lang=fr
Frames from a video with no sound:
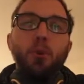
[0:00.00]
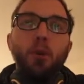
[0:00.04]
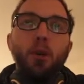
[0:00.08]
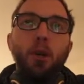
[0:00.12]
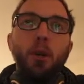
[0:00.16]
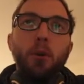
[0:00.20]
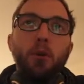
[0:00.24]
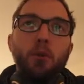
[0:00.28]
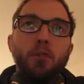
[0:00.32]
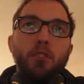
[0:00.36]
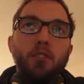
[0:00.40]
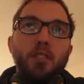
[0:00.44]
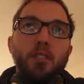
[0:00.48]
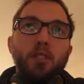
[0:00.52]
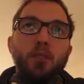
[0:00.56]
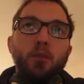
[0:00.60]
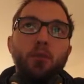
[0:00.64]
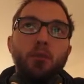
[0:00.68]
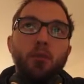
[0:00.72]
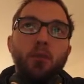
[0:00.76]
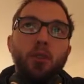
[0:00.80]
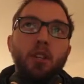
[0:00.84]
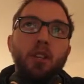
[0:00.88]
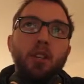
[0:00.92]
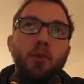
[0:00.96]
réussir
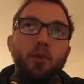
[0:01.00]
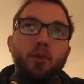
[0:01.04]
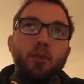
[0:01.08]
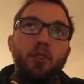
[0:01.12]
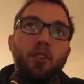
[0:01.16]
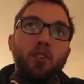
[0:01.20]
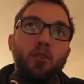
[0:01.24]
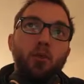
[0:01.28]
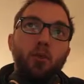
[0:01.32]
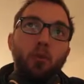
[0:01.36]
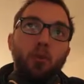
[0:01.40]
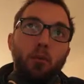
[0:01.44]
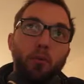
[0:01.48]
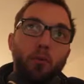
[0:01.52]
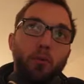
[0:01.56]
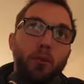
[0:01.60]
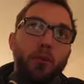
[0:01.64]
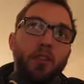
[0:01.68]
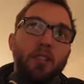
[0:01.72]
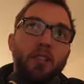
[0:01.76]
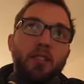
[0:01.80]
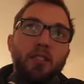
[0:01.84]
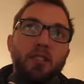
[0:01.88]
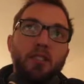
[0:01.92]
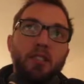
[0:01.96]
donc l'illustration que vous
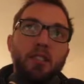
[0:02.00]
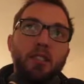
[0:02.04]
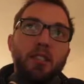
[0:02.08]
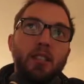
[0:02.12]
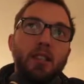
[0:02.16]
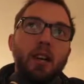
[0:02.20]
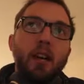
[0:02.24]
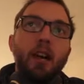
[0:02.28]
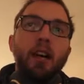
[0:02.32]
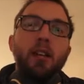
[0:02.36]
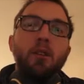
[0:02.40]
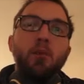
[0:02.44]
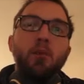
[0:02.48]
voyez ici à